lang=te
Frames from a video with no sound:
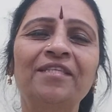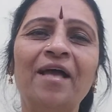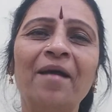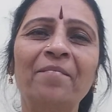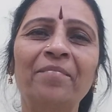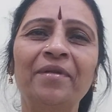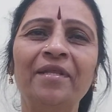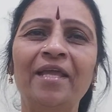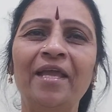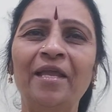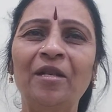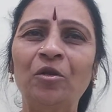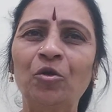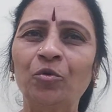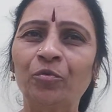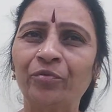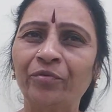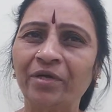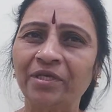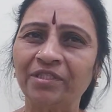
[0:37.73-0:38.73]
సాంప్రదాయాల
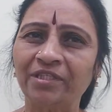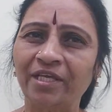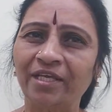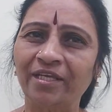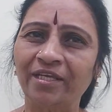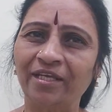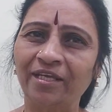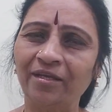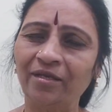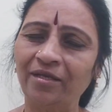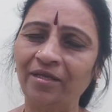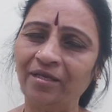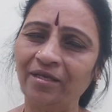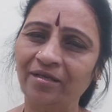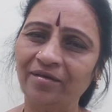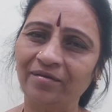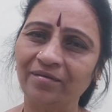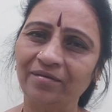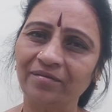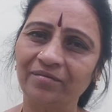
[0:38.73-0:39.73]
ఉపవాసానికి
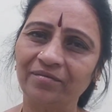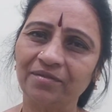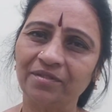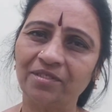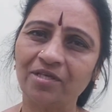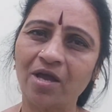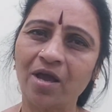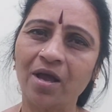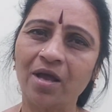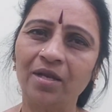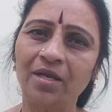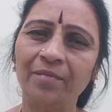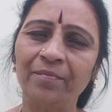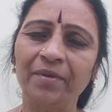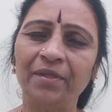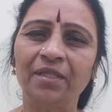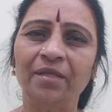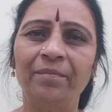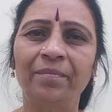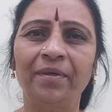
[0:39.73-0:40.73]
చాలా
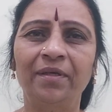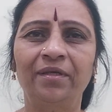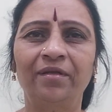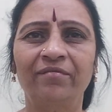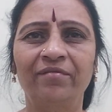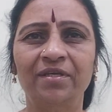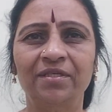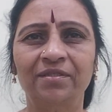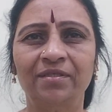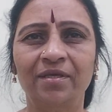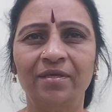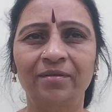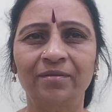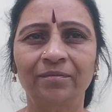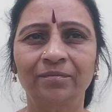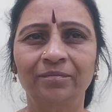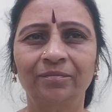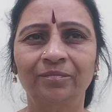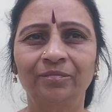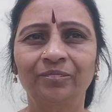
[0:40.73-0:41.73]
పెద్దపీట వేశారు